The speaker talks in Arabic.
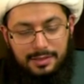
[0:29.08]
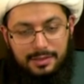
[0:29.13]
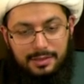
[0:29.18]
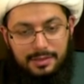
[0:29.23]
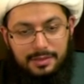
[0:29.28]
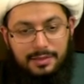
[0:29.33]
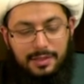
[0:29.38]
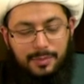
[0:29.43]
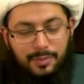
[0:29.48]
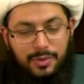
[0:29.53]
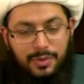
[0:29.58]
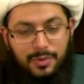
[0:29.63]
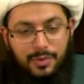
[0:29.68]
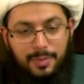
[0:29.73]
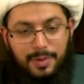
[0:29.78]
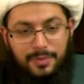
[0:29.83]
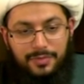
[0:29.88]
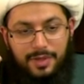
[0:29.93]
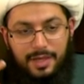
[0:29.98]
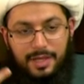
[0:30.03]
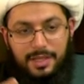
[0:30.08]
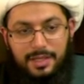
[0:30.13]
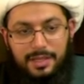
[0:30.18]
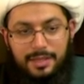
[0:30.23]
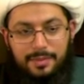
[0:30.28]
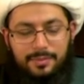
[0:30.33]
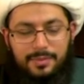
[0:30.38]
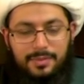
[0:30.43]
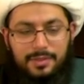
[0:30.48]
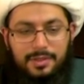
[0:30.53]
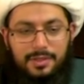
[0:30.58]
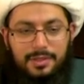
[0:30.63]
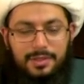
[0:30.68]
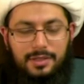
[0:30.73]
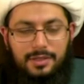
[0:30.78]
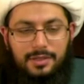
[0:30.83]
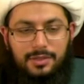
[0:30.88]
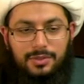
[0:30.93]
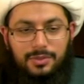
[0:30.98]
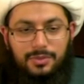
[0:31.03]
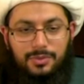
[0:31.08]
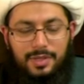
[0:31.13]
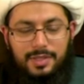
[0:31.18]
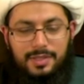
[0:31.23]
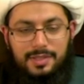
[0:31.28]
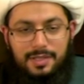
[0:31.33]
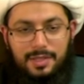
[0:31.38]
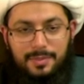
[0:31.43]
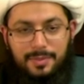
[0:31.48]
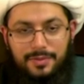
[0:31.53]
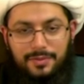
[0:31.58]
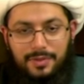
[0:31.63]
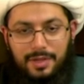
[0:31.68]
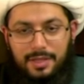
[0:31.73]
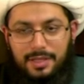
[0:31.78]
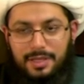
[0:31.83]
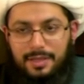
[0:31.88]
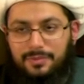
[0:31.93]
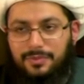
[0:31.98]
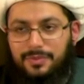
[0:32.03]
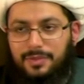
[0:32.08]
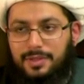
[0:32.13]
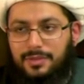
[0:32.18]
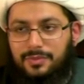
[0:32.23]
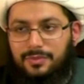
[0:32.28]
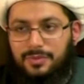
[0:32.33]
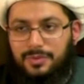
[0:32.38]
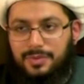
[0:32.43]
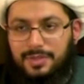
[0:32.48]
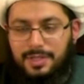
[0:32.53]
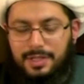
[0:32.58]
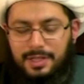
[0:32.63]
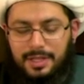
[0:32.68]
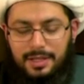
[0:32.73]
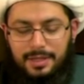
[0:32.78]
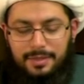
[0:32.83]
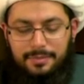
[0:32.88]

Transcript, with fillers: تبث مفاهيم ترسخ مفاهيم في نفوسنا